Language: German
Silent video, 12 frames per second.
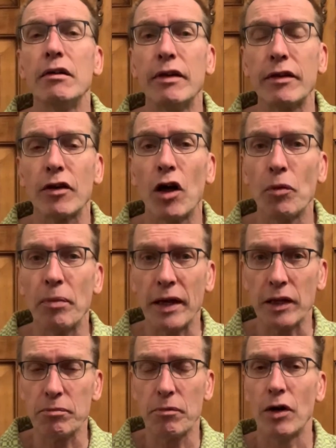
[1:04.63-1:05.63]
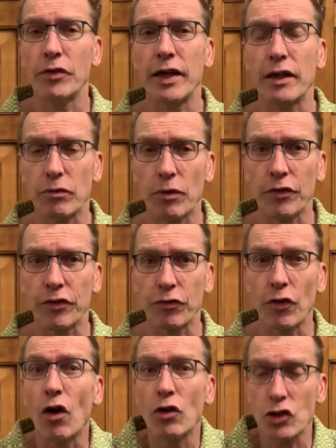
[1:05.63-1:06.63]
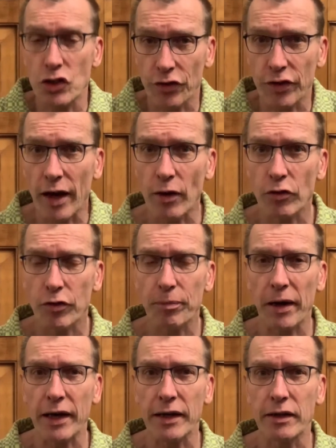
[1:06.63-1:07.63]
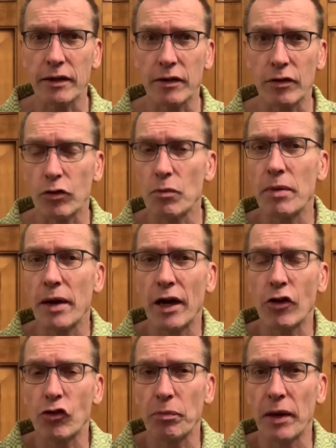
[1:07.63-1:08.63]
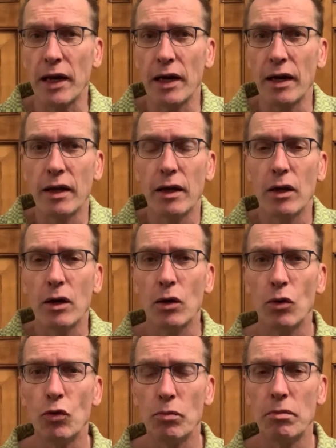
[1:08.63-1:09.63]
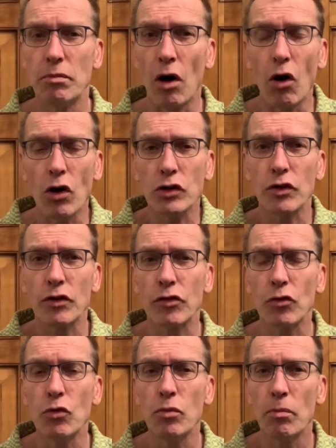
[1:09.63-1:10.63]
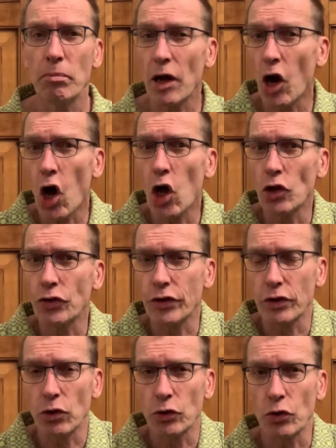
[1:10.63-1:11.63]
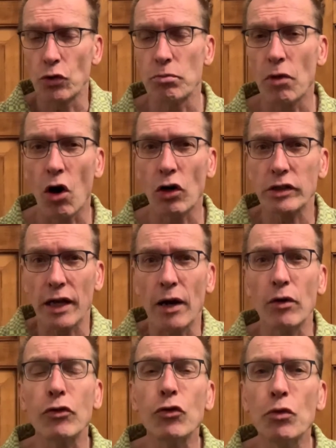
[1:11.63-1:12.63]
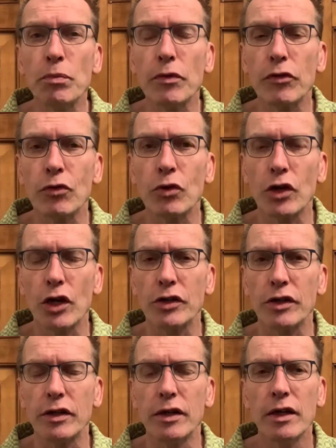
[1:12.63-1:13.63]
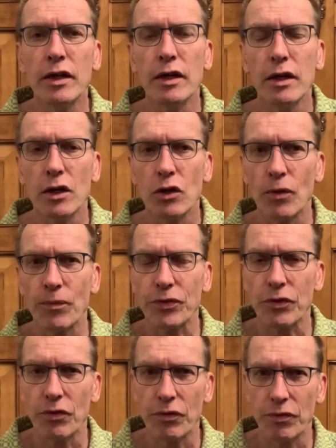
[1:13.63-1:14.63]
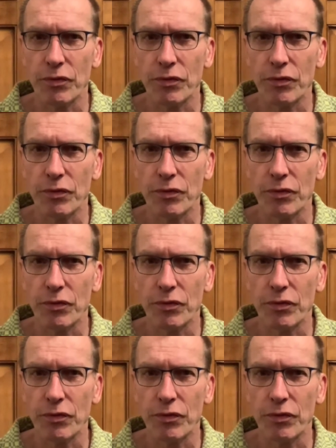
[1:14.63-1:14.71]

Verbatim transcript: weshalb man etwas Falsches ausbreitet, zum Beispiel um Macht zu behalten oder um Macht ausüben zu können. Und